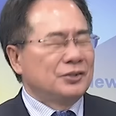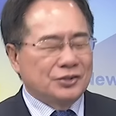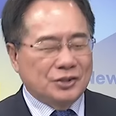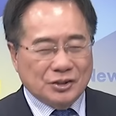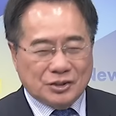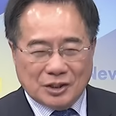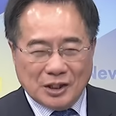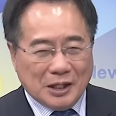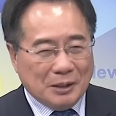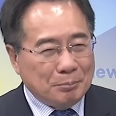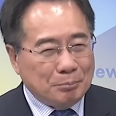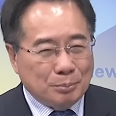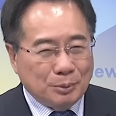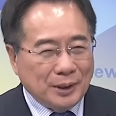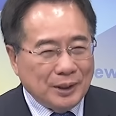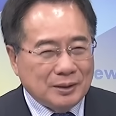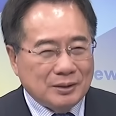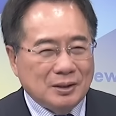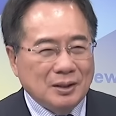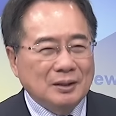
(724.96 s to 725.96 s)
这些人不
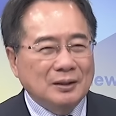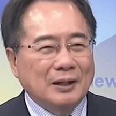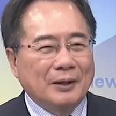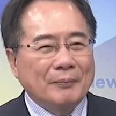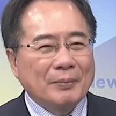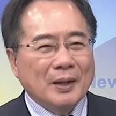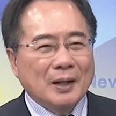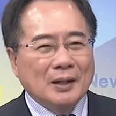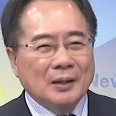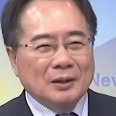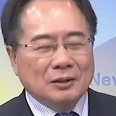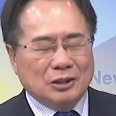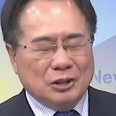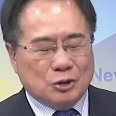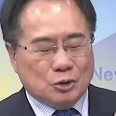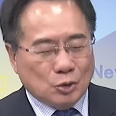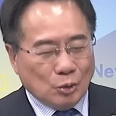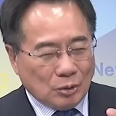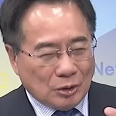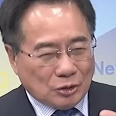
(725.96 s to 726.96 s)
会听的。你
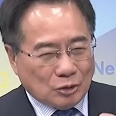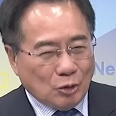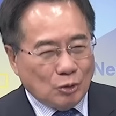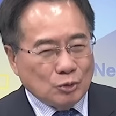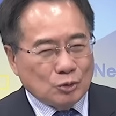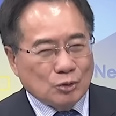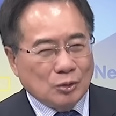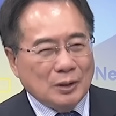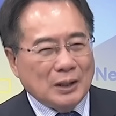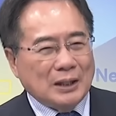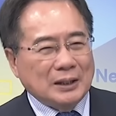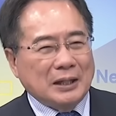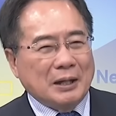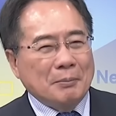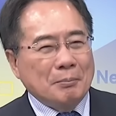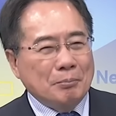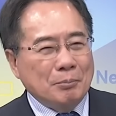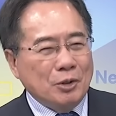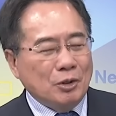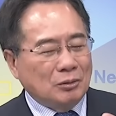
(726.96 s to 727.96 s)
做的动作让他
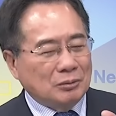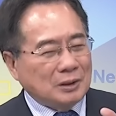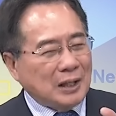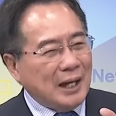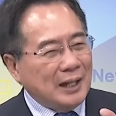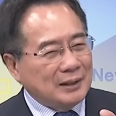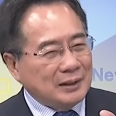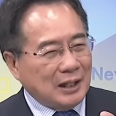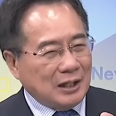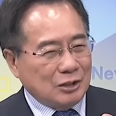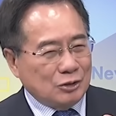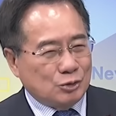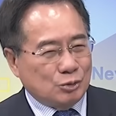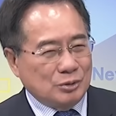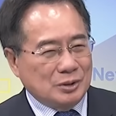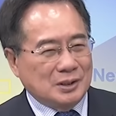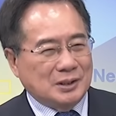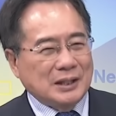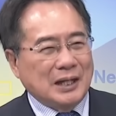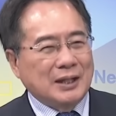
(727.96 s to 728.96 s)
没有太大的
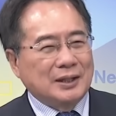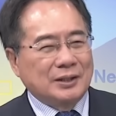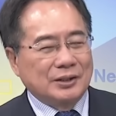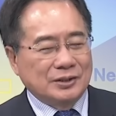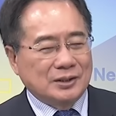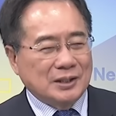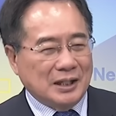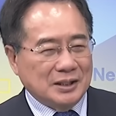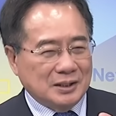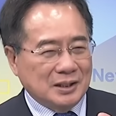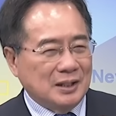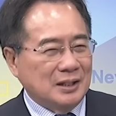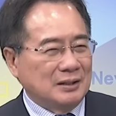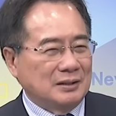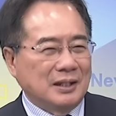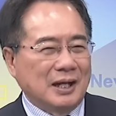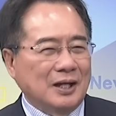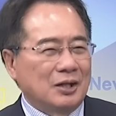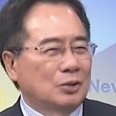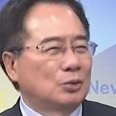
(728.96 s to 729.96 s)
损伤，可是产生很
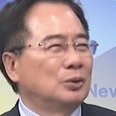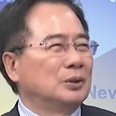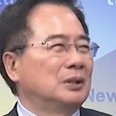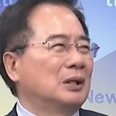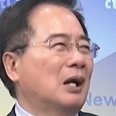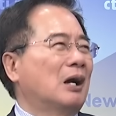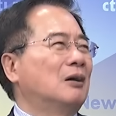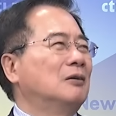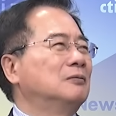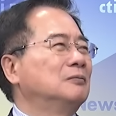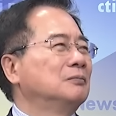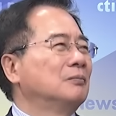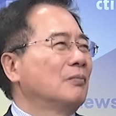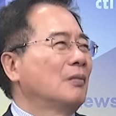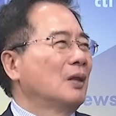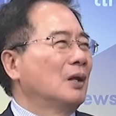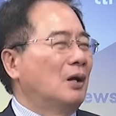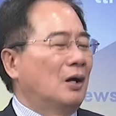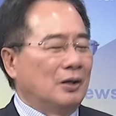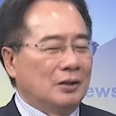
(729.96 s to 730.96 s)
大的困扰。
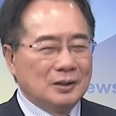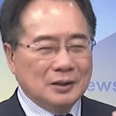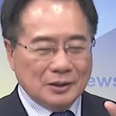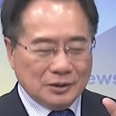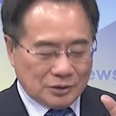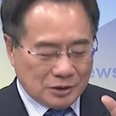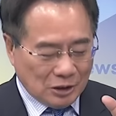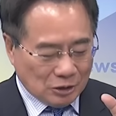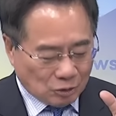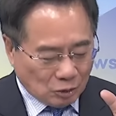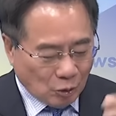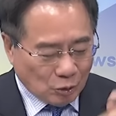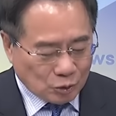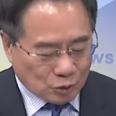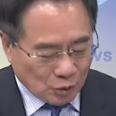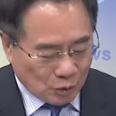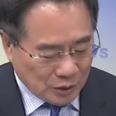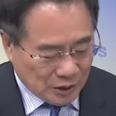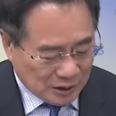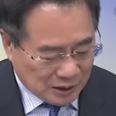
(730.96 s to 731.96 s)
对，这个动
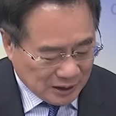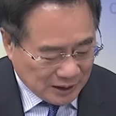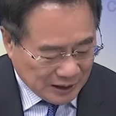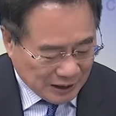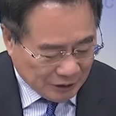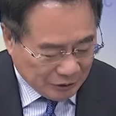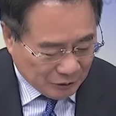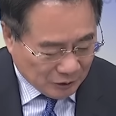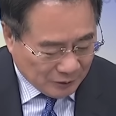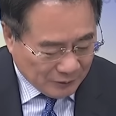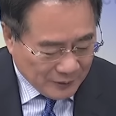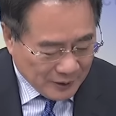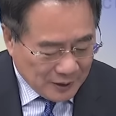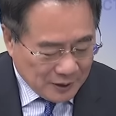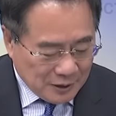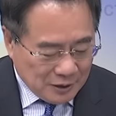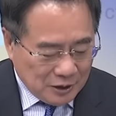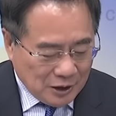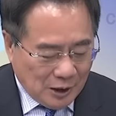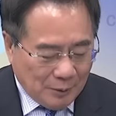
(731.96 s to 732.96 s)
作一定要有，
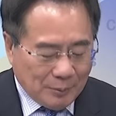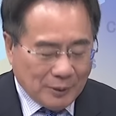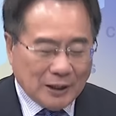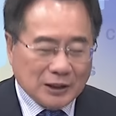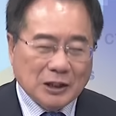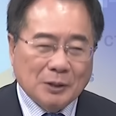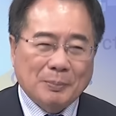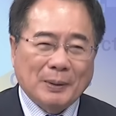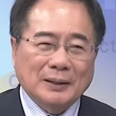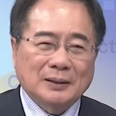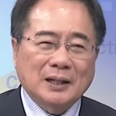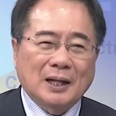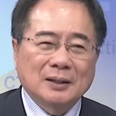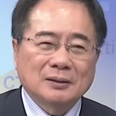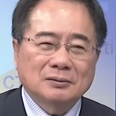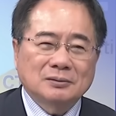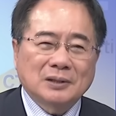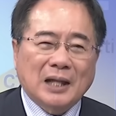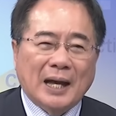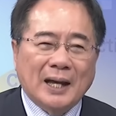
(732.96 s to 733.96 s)
要不然就把
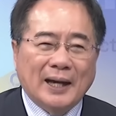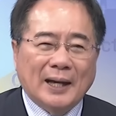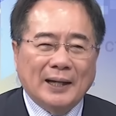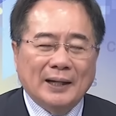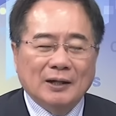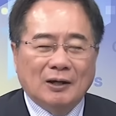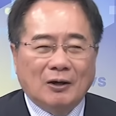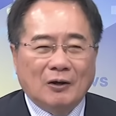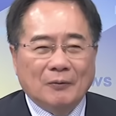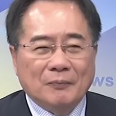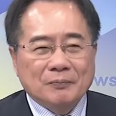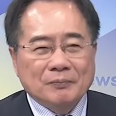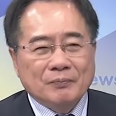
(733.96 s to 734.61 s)
当台海哈，